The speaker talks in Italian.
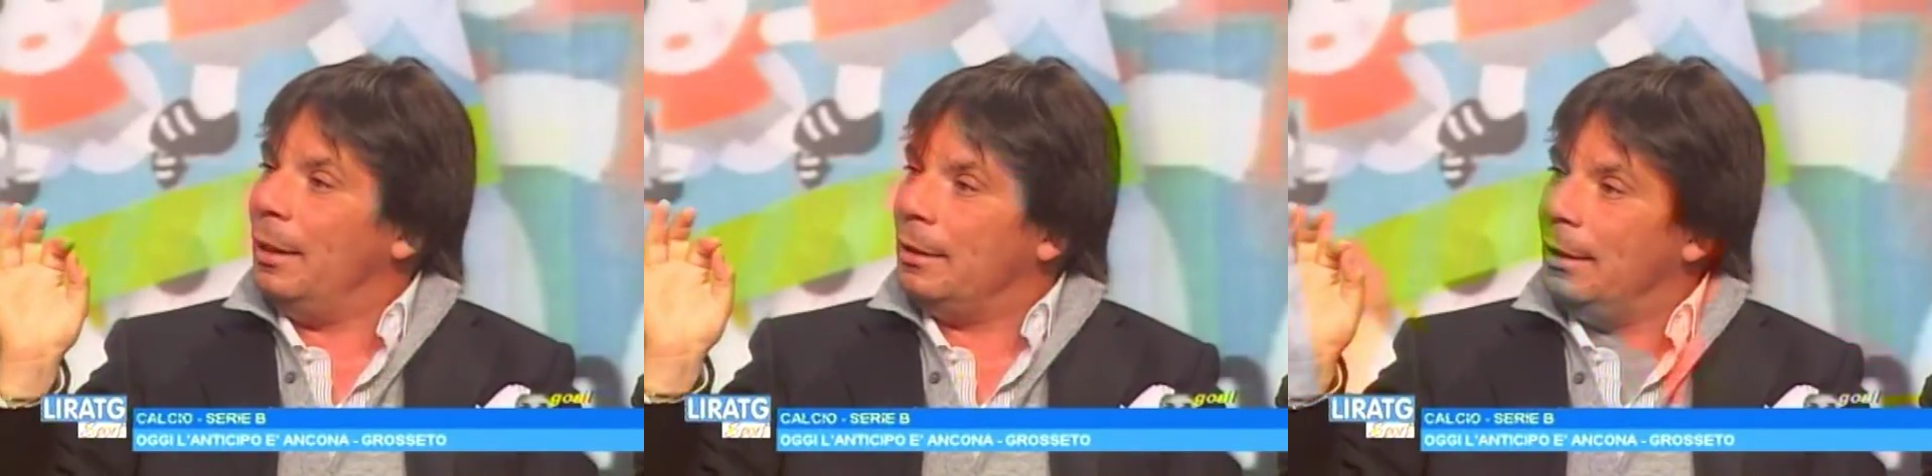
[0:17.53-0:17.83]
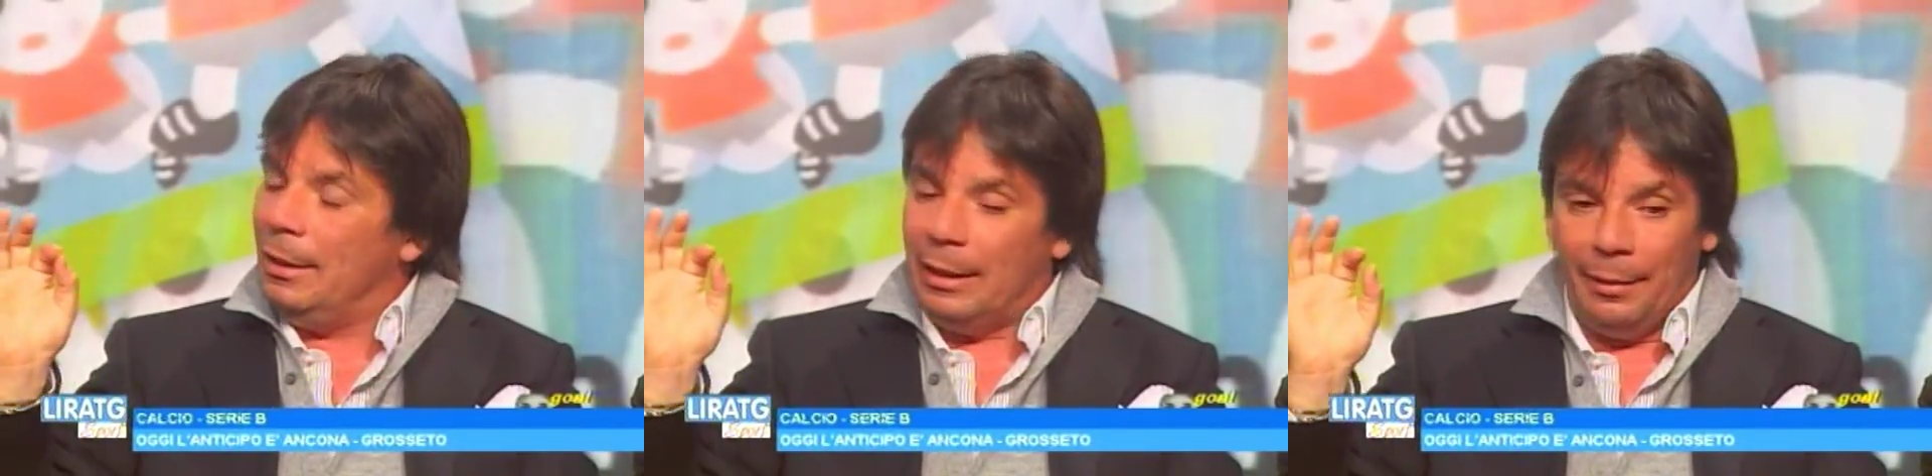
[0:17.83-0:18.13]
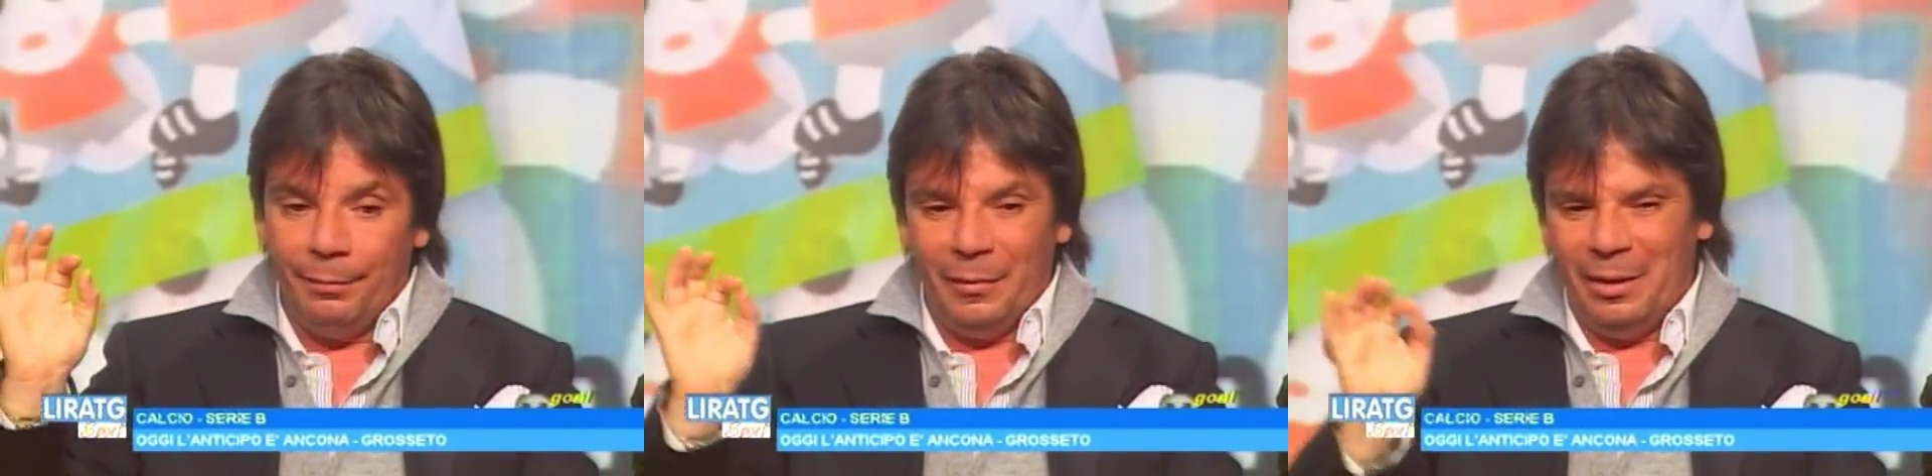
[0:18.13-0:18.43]

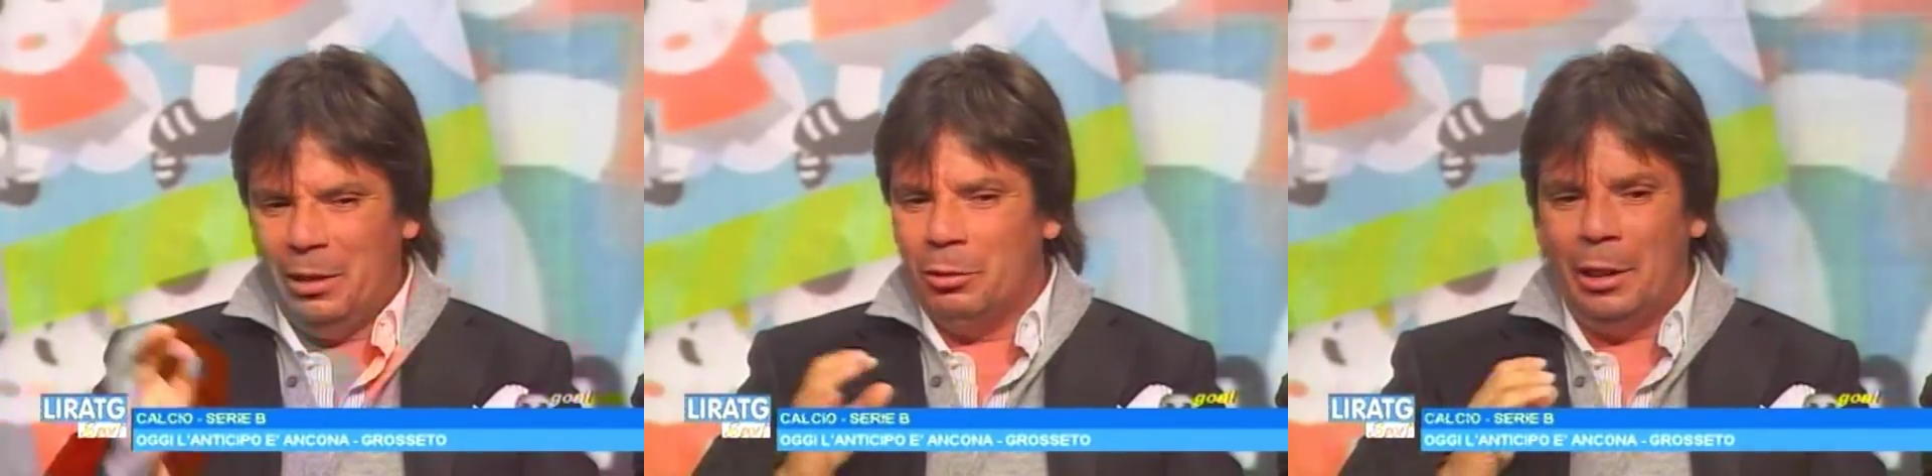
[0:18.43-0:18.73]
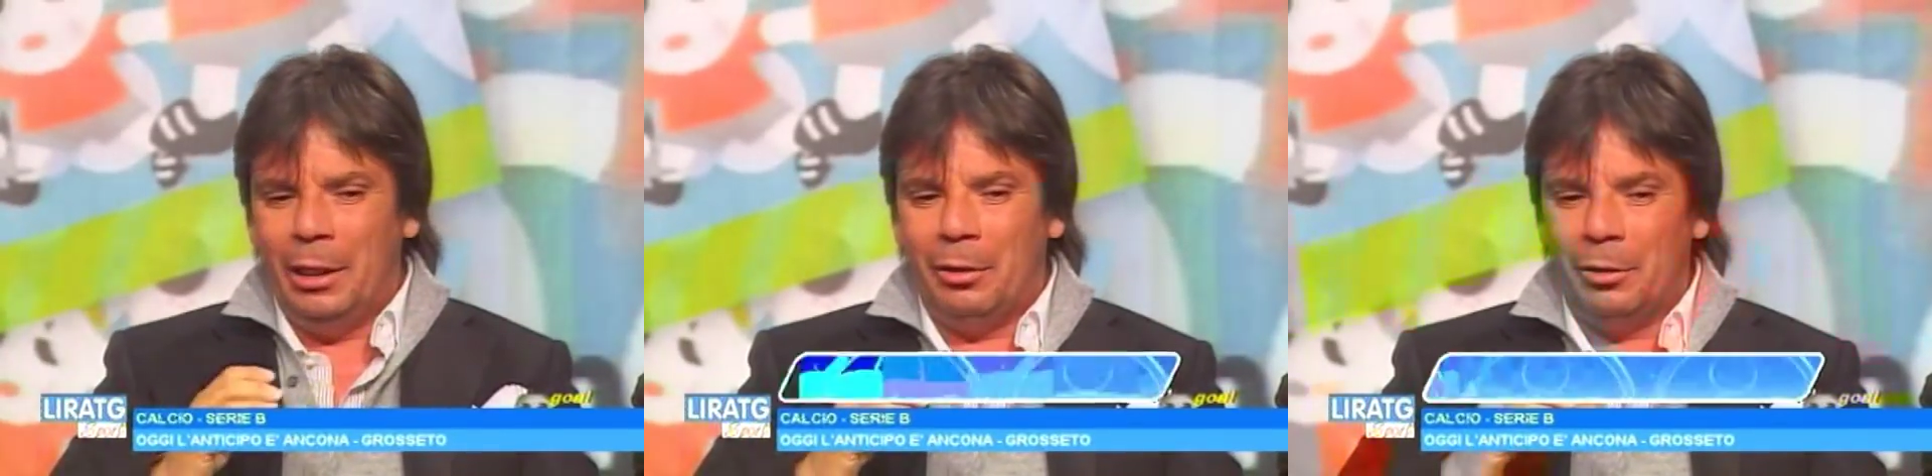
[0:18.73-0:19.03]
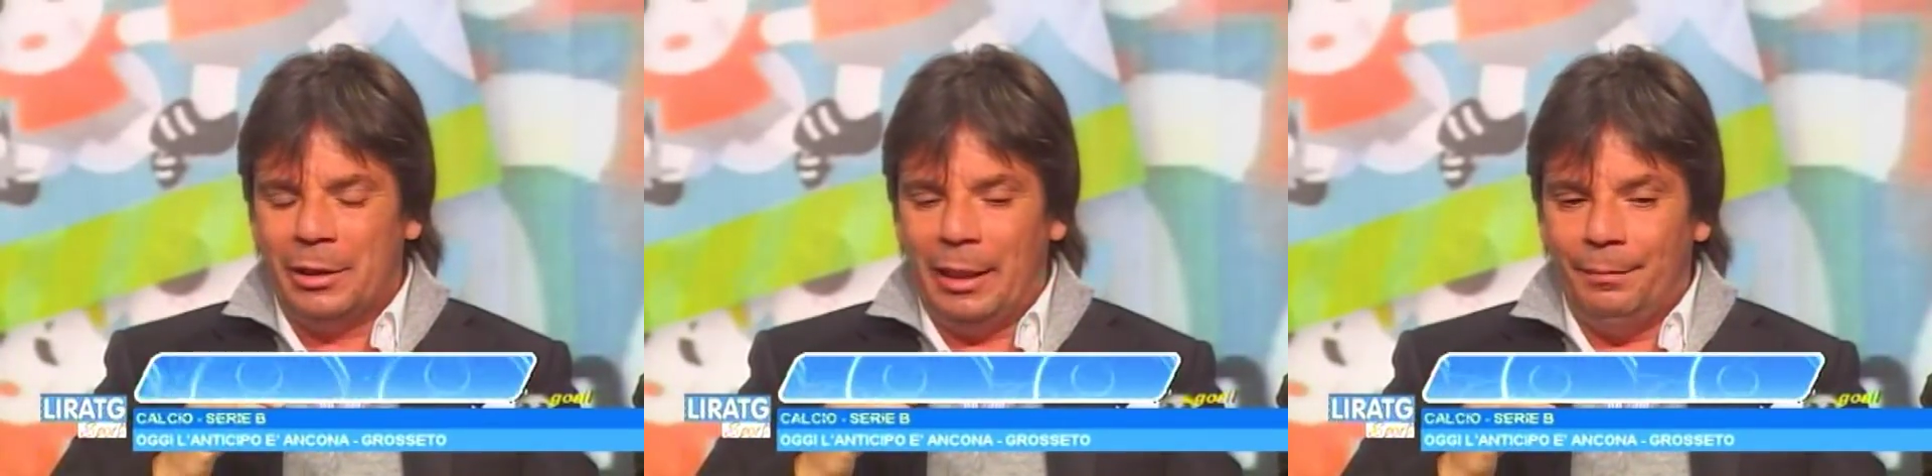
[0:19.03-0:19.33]
mattina dico delle
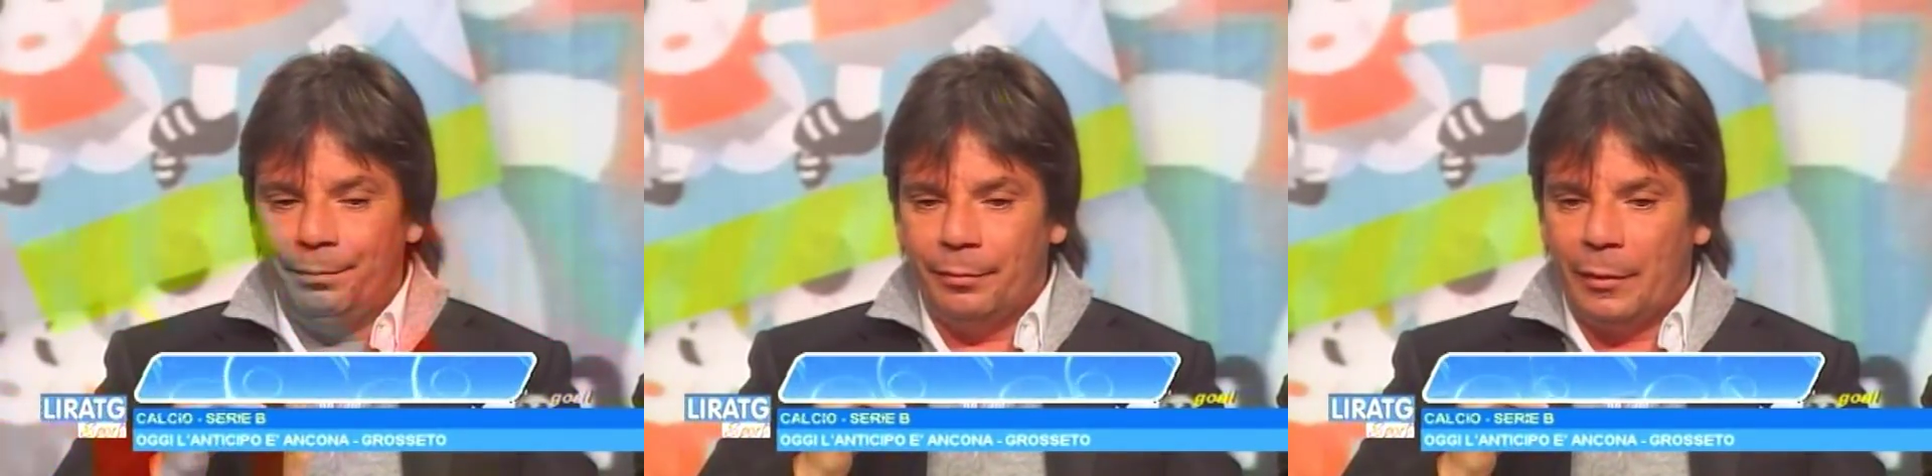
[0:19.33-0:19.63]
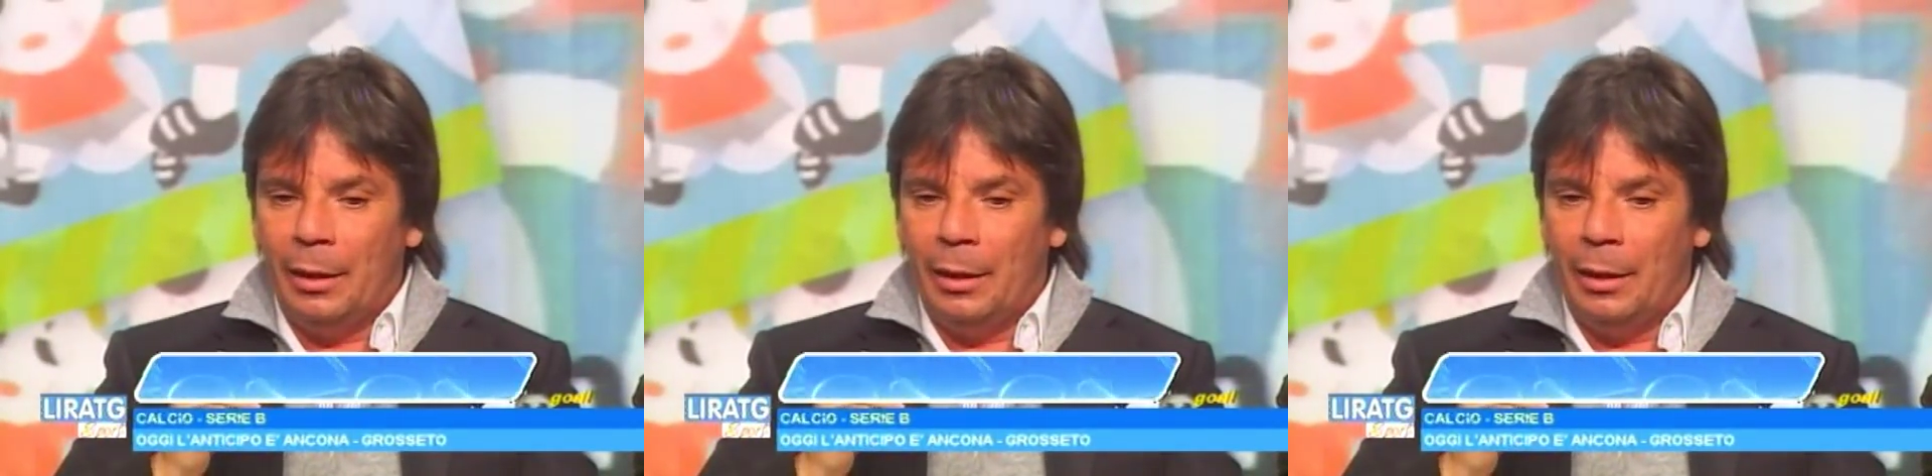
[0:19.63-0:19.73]
cose